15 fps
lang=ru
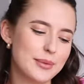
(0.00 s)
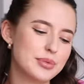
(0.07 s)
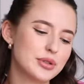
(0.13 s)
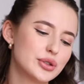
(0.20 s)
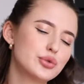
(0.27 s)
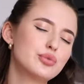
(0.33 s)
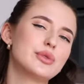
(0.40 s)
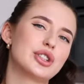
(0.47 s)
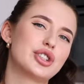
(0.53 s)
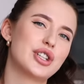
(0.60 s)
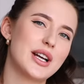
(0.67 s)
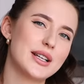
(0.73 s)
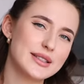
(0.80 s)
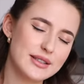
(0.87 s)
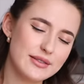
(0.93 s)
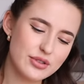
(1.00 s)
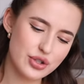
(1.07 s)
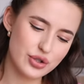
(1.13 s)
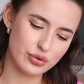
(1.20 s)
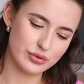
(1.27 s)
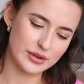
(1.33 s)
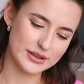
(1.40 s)
Я безумно счастлива,
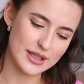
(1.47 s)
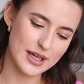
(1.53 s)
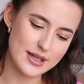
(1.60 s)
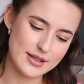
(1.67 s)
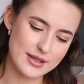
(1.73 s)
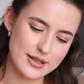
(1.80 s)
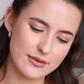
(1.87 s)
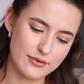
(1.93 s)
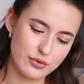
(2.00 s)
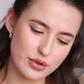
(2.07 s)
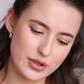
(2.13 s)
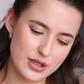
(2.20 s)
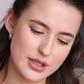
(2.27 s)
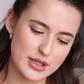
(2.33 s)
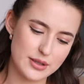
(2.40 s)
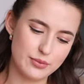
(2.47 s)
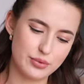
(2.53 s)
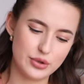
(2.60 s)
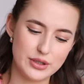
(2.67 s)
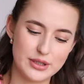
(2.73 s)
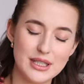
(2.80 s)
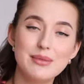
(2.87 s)
что у нас разница в возрасте
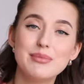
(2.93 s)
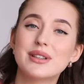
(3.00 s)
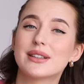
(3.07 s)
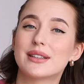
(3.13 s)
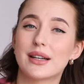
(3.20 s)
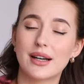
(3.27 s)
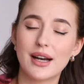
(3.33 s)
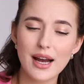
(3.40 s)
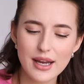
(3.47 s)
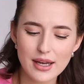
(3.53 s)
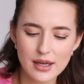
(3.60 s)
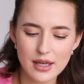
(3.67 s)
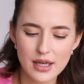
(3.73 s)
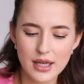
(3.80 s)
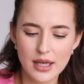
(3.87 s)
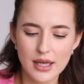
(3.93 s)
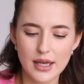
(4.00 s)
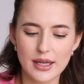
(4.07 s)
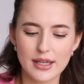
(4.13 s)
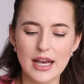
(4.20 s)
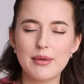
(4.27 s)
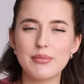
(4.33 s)
будет именно такая.
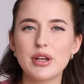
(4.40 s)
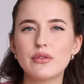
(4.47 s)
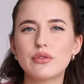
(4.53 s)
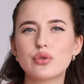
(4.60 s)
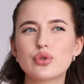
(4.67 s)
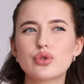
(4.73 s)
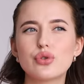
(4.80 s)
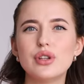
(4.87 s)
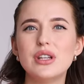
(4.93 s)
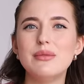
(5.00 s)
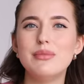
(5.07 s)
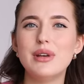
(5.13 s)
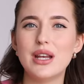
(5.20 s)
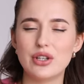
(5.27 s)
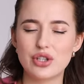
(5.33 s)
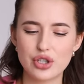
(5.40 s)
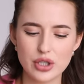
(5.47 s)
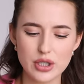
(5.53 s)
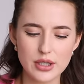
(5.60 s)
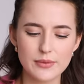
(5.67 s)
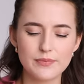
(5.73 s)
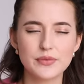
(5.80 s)
Я имею в виду, что не меньше.